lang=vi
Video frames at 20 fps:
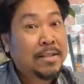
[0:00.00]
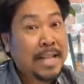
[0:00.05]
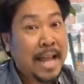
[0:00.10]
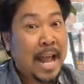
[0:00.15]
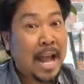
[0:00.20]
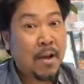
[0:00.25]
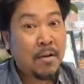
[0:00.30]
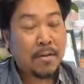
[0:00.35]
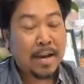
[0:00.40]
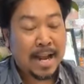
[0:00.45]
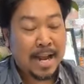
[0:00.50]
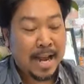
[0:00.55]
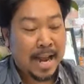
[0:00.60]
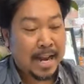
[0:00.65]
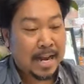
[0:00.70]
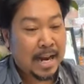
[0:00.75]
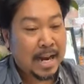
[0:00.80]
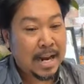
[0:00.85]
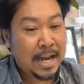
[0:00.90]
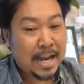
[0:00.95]
thứ sáu là
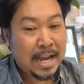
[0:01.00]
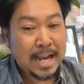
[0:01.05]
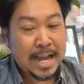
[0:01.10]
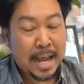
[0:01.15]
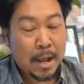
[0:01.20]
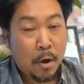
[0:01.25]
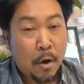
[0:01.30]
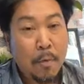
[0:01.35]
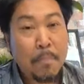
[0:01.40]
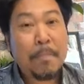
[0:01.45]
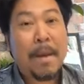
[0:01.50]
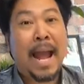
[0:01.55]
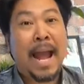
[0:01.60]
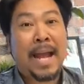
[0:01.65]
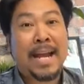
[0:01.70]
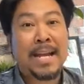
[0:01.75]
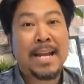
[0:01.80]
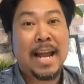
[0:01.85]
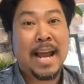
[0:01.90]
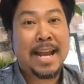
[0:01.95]
ngày đó là cái ngày hốt
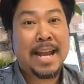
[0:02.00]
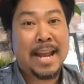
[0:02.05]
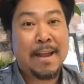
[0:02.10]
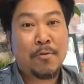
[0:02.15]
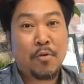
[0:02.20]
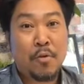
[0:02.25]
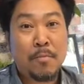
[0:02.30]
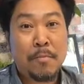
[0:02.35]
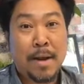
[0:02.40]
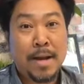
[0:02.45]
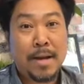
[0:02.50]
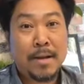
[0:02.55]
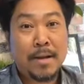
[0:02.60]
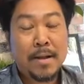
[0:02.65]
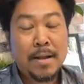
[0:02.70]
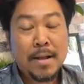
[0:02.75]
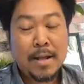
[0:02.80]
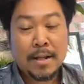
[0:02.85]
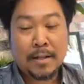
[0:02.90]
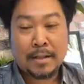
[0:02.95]
bạc nghề nail của mình,
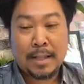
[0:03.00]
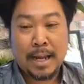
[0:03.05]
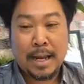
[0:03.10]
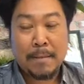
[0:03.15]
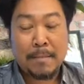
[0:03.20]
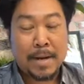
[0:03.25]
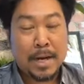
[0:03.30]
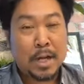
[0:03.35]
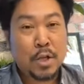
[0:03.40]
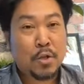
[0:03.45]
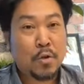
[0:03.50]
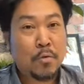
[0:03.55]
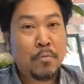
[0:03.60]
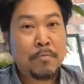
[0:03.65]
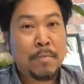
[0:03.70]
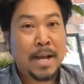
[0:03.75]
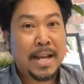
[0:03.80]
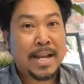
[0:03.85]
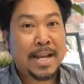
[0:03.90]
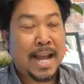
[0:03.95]
thì là mình đã
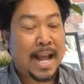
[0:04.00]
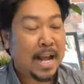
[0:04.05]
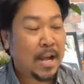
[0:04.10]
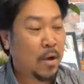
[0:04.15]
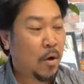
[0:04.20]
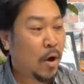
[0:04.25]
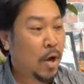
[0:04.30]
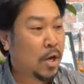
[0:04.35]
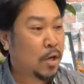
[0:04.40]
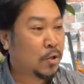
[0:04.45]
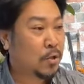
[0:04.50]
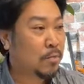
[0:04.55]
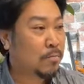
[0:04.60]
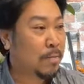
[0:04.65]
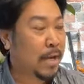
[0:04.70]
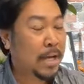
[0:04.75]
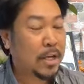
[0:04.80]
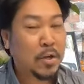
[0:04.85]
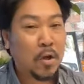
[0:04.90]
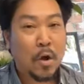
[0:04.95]
chuẩn bị khăn gói rồi
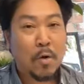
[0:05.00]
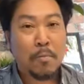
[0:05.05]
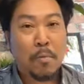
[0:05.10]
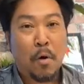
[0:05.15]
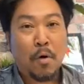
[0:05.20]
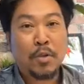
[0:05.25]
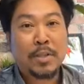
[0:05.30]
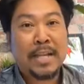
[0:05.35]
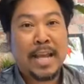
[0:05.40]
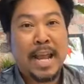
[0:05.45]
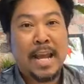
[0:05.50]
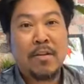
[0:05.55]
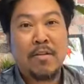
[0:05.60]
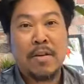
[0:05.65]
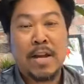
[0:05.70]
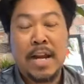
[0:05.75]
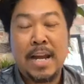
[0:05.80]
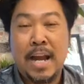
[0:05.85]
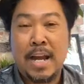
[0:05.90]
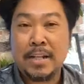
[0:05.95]
chuẩn bị vô mổ xẻ
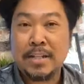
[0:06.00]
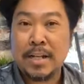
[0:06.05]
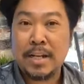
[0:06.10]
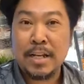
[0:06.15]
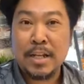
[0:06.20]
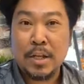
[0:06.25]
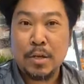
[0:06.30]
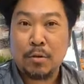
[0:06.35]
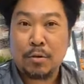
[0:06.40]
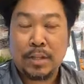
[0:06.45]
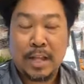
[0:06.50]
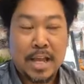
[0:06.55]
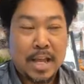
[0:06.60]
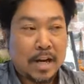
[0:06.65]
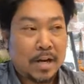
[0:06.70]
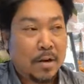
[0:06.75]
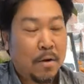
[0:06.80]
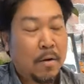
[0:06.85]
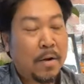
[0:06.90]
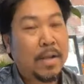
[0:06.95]
đồ này nọ cho nó nhiều
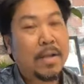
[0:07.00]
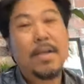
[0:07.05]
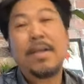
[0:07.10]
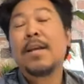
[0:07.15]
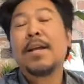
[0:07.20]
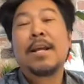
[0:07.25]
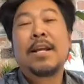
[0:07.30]
tiền rồi.